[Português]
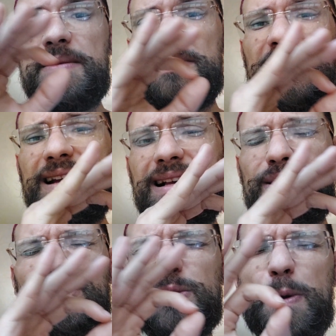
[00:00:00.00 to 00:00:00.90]

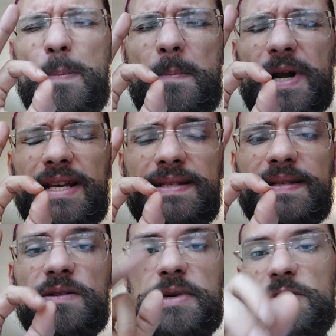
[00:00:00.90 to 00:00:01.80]
mangás no
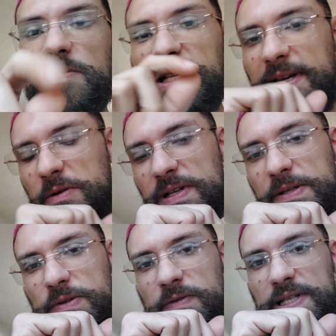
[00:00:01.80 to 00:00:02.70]
precinho para completar a
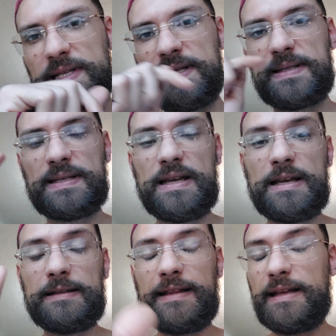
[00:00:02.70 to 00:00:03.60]
coleção de vocês.
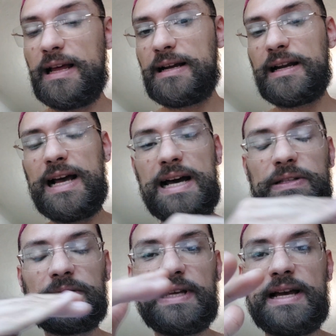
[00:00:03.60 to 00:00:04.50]
Tem
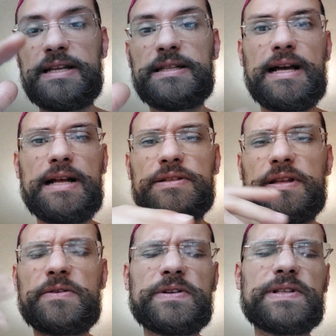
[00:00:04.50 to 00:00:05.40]
lacrado, tem raridade,
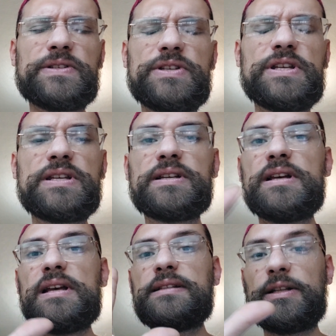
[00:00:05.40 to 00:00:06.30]
tem coisa antiga,
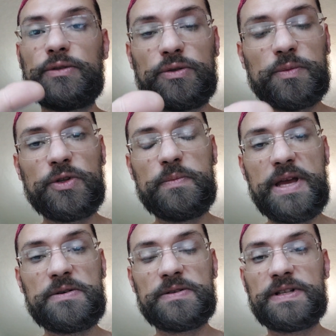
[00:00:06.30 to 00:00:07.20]
tá tudo muito
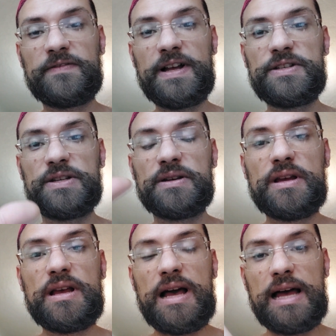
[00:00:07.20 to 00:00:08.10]
bem conservadinho.
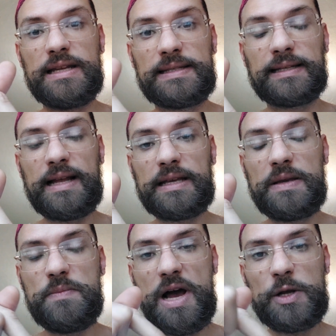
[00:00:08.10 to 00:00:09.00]
A lista tá aqui
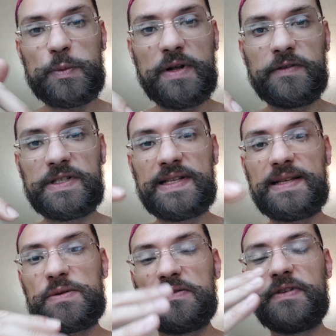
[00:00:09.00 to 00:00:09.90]
embaixo para
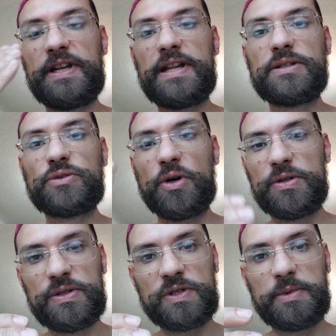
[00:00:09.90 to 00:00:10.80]
vocês conferirem
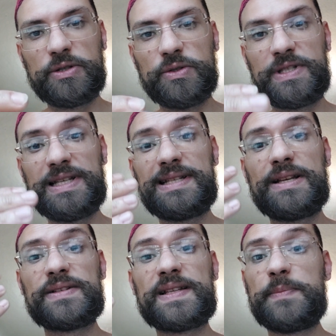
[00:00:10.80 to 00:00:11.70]
todos os produtos e
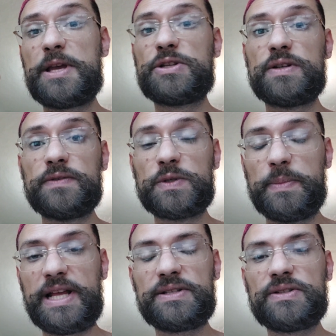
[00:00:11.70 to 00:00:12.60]
seus respectivos
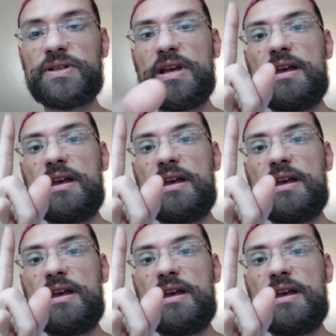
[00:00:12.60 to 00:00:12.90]
preços.